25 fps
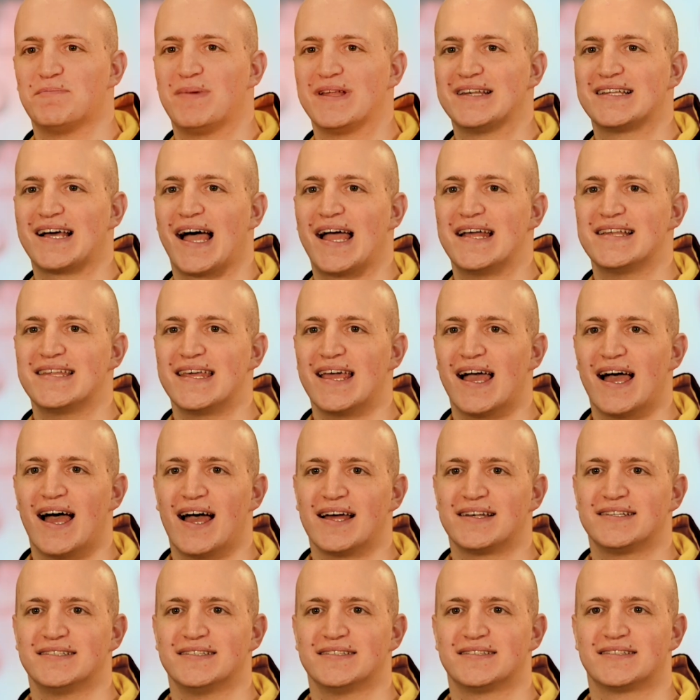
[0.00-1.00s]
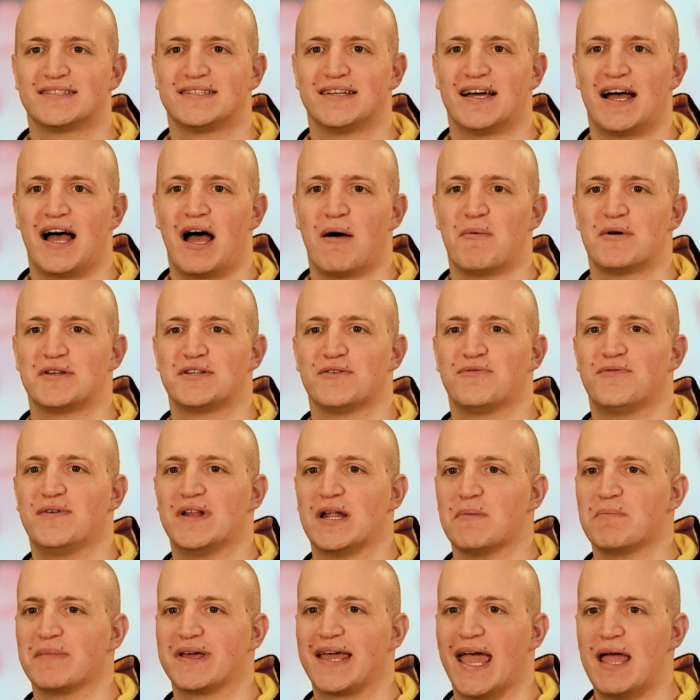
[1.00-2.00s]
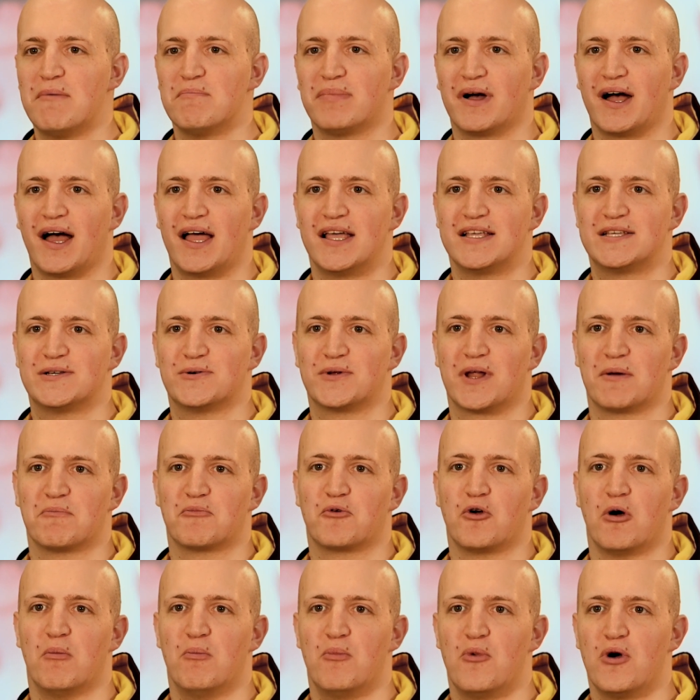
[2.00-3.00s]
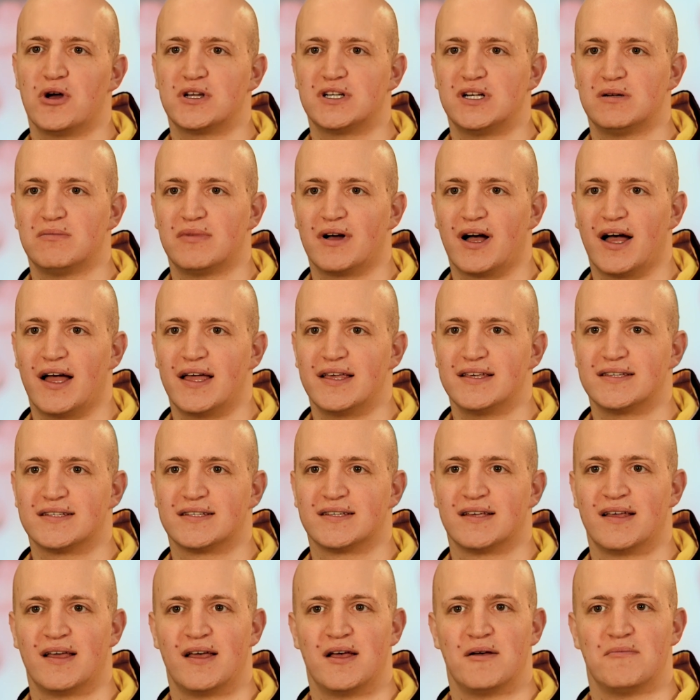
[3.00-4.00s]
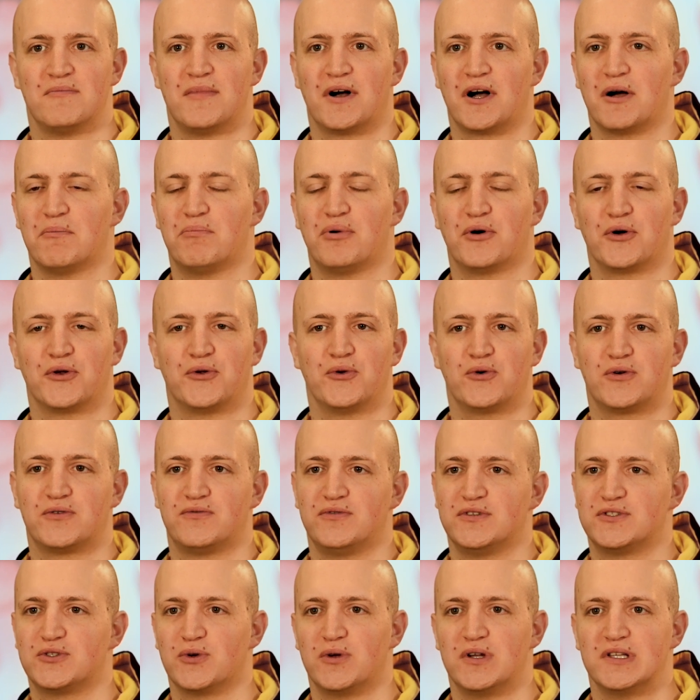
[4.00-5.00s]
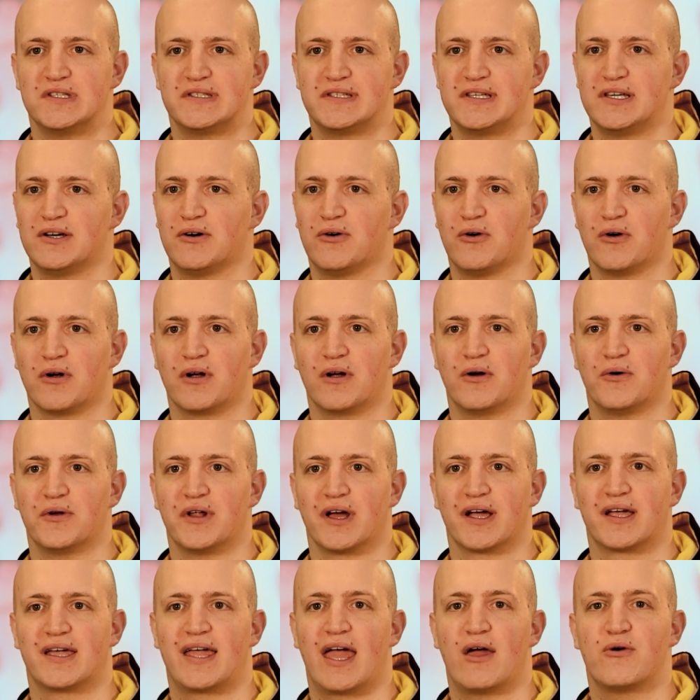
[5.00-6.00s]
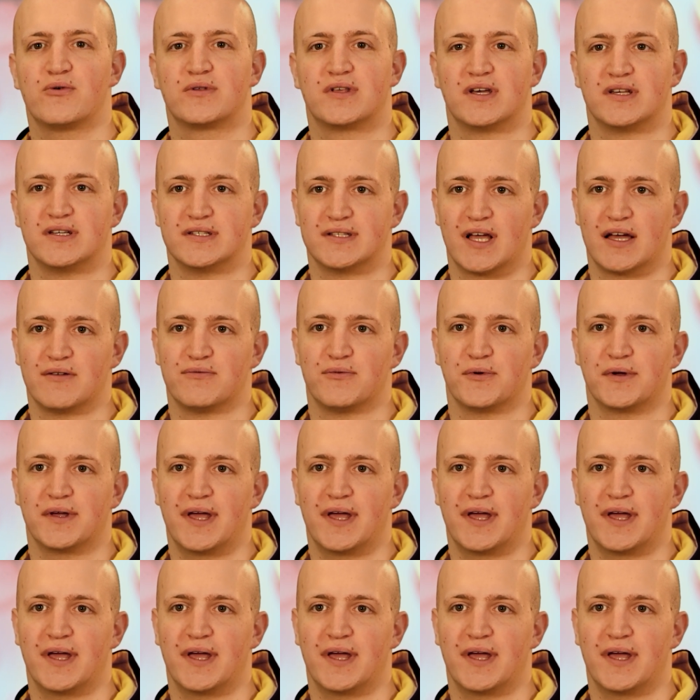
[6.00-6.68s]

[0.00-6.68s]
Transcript: bin 3D-Artist, arbeite viel im Game-Bereich oder im Commercial-Bereich, mache Produktvisualisierung oder Character-Design für